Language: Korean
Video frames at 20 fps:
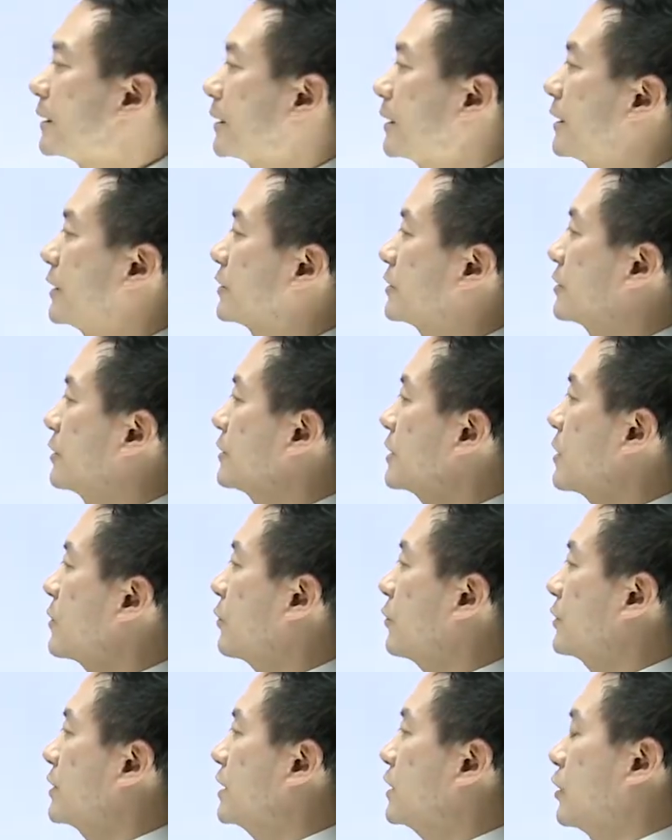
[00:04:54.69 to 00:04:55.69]
이
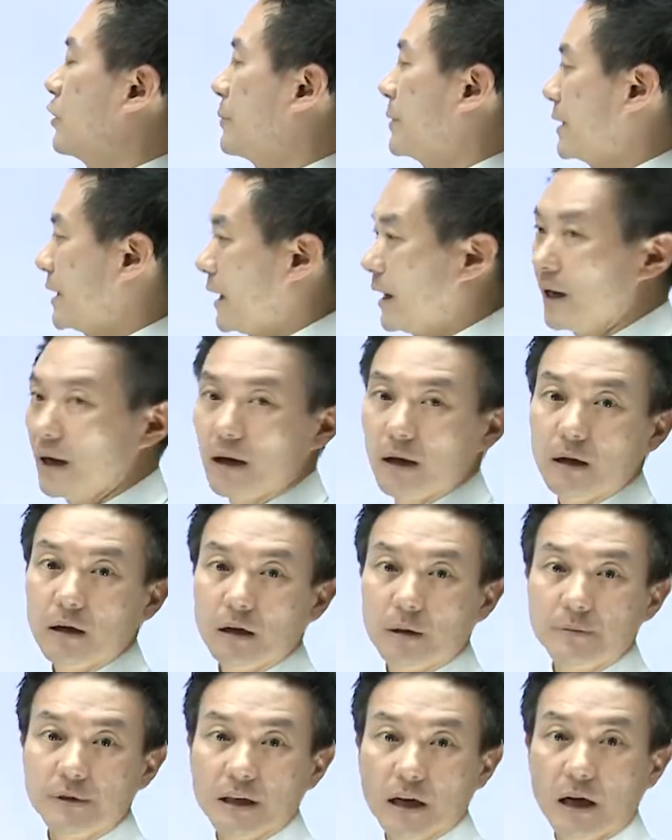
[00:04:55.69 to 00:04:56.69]
저당권이 나옵니다.
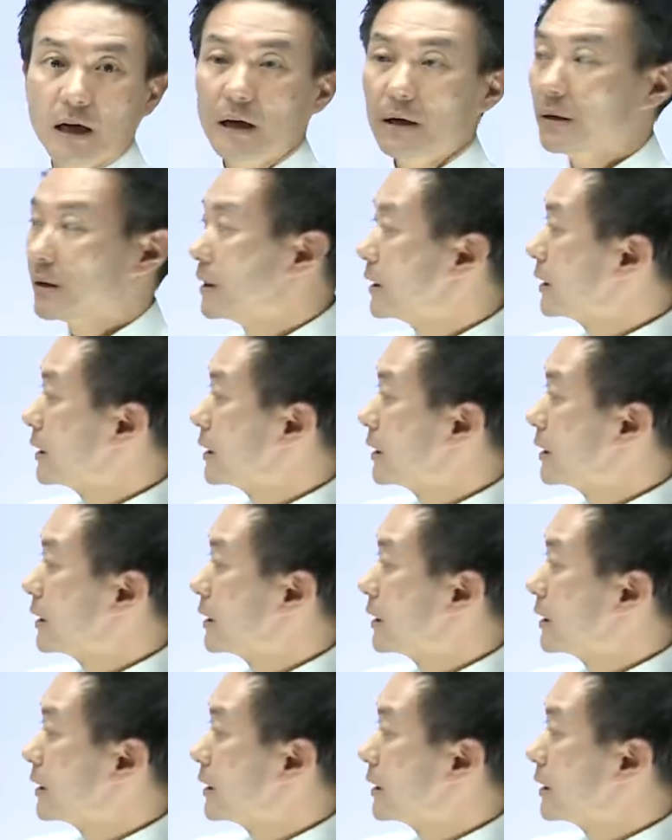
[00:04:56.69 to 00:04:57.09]
그럼 자,